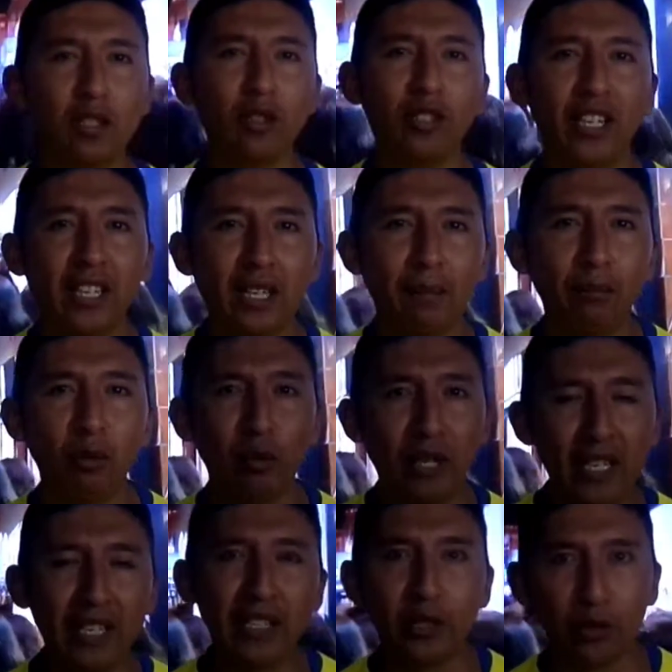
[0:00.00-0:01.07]
logré
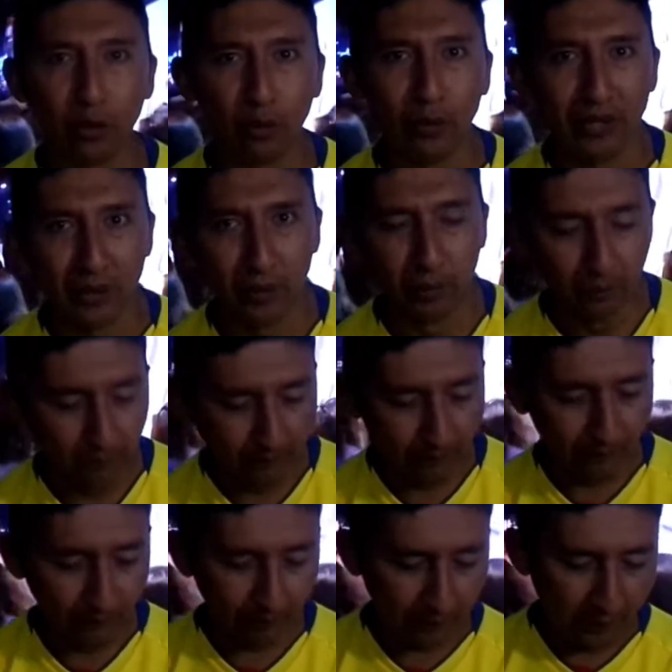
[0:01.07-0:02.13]
capturar y todo eso.
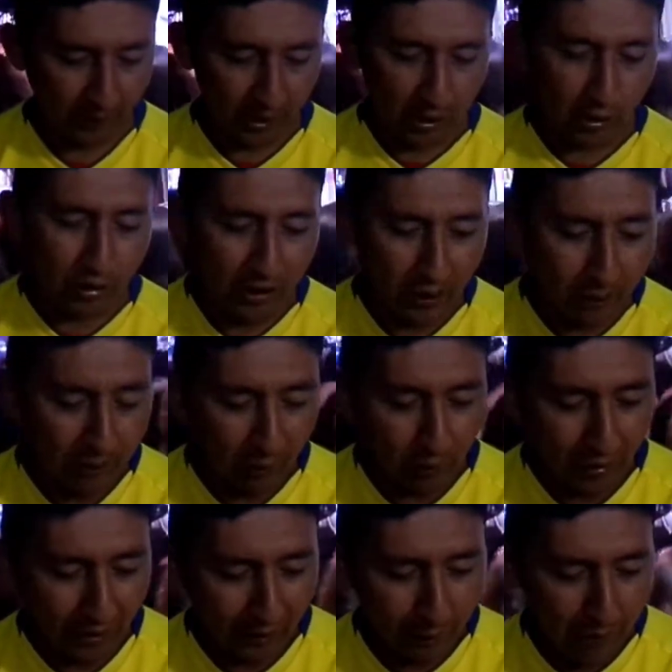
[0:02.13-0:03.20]
Otra
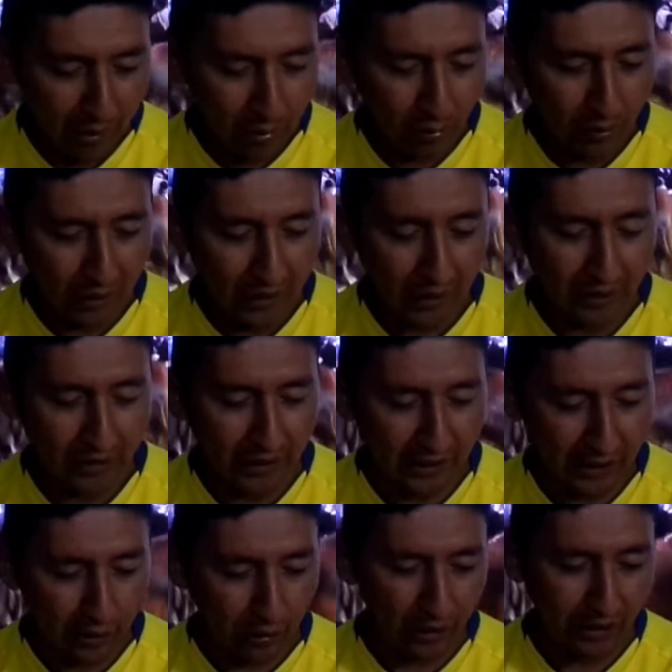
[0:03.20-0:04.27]
pregunta que me hace una
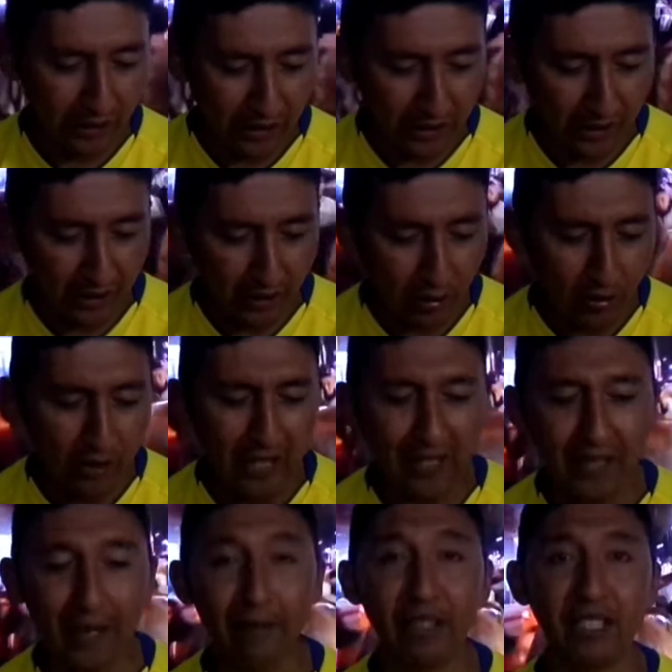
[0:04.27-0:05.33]
seguidora dice, ¿con qué
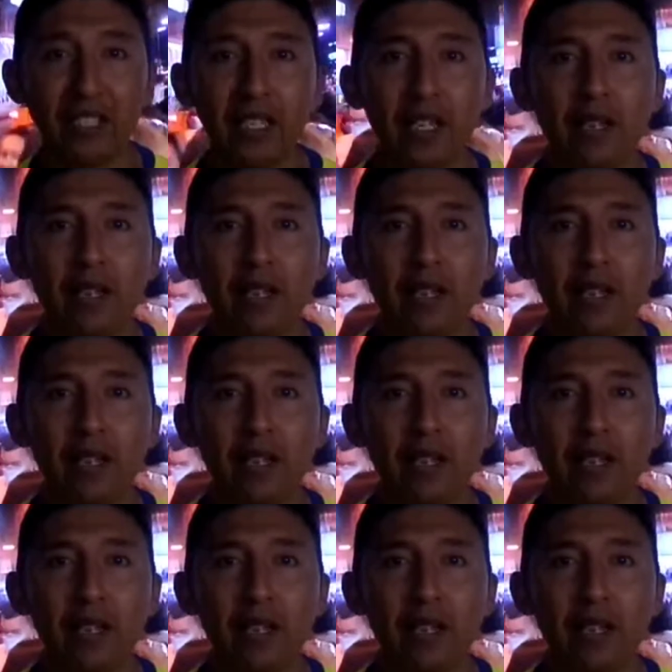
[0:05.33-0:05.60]
grabas?